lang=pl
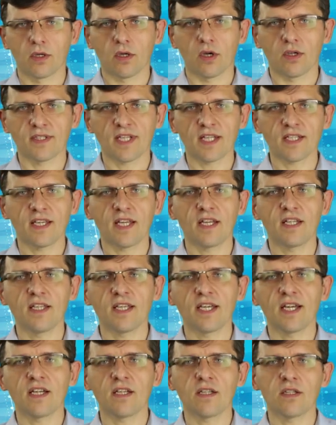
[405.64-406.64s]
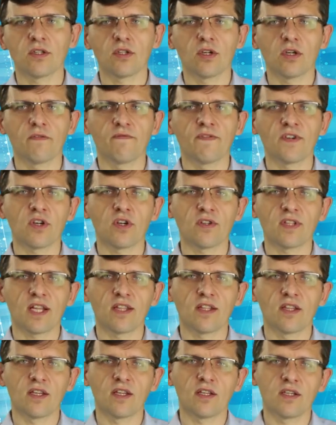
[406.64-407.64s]
Ostatnia linia to
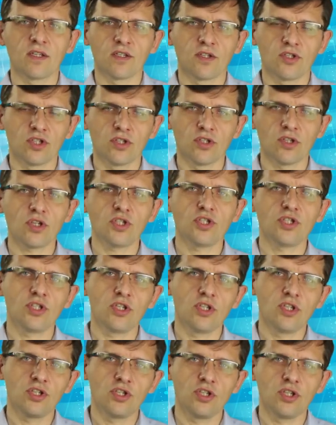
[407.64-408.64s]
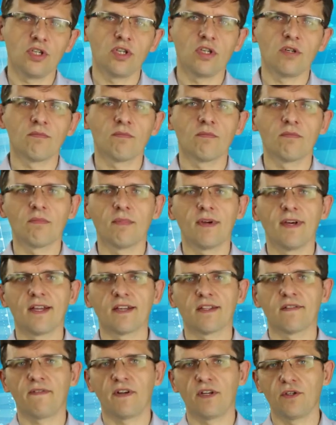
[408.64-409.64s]
wykonane czynności, czyli
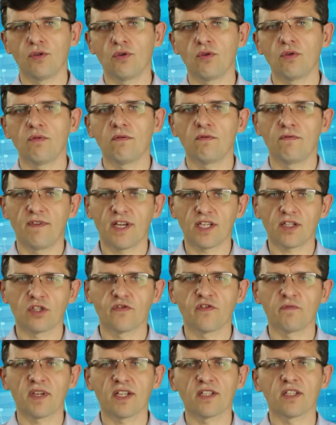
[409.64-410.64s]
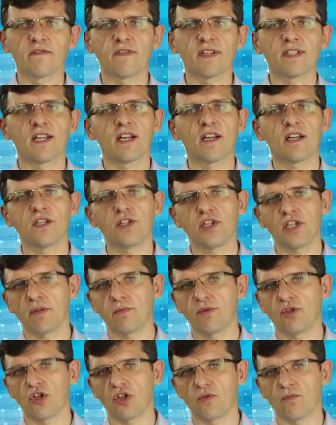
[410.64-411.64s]
End value, wartość wypracowana
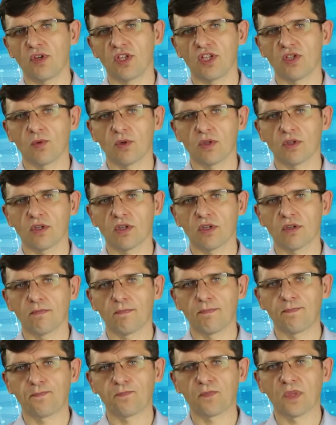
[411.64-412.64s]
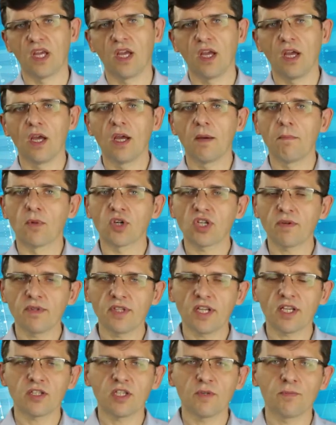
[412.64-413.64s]
75 zł. Możemy
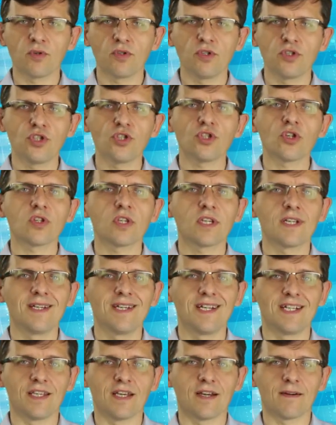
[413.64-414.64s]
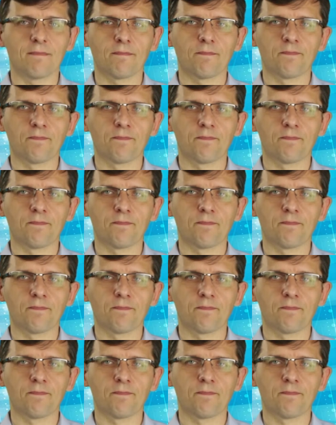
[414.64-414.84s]
teraz sobie policzyć odchylenie.